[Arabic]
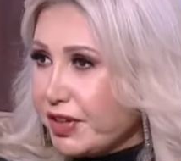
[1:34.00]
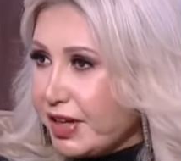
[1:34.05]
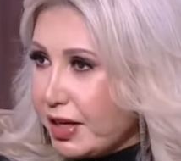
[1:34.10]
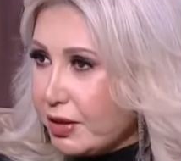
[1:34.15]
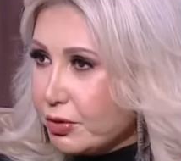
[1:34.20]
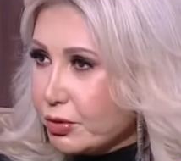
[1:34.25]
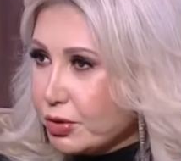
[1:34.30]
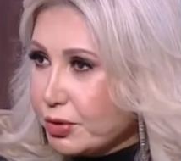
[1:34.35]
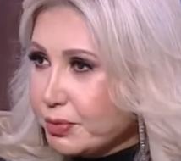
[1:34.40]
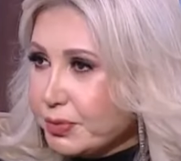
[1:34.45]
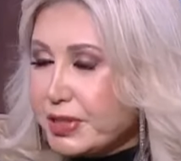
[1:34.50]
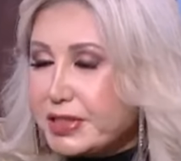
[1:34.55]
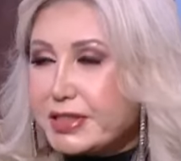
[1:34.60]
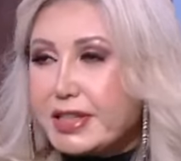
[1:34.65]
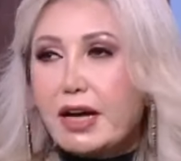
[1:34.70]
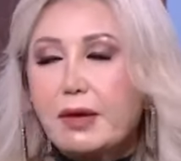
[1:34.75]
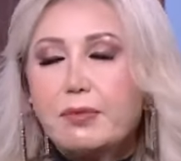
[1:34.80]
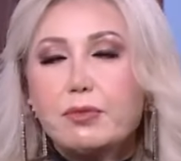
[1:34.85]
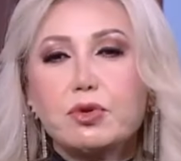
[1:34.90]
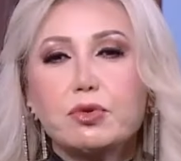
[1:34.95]
في الاول
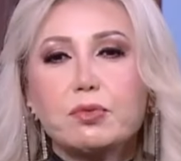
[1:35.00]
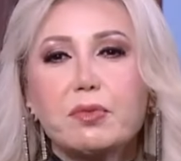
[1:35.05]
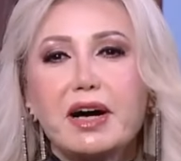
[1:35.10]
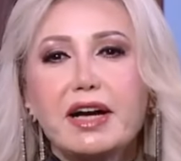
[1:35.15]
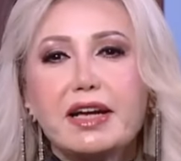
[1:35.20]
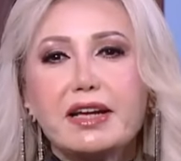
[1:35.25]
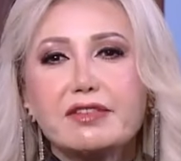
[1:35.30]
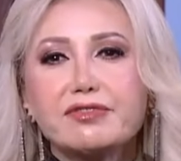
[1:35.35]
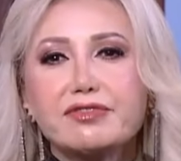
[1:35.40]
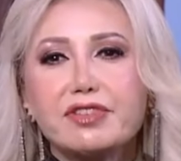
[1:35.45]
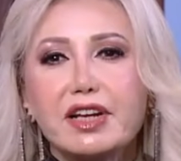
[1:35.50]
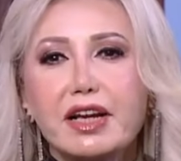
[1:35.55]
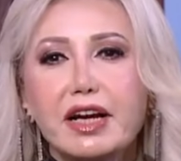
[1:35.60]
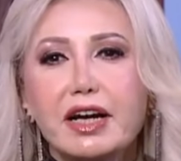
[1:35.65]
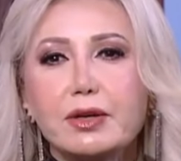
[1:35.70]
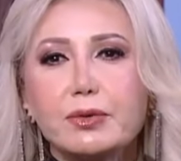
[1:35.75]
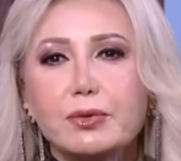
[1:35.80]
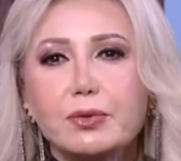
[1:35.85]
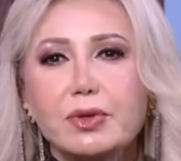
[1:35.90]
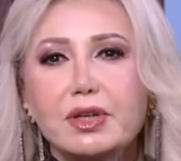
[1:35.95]
بيتعاملوا معايا في
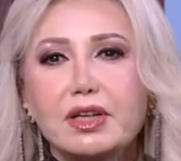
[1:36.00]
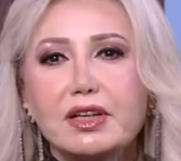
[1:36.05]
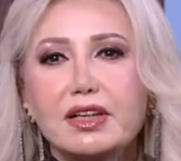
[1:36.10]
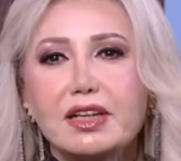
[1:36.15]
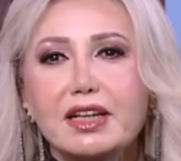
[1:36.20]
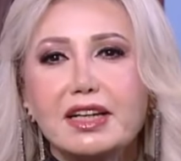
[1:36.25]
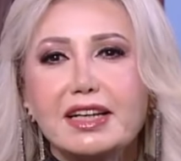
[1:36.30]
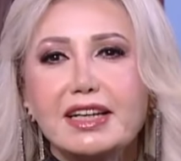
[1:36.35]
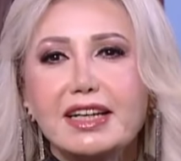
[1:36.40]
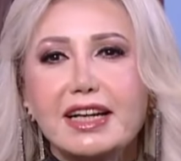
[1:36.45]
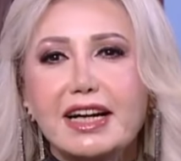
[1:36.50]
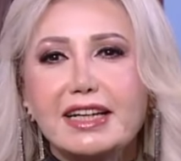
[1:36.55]
الاول يعني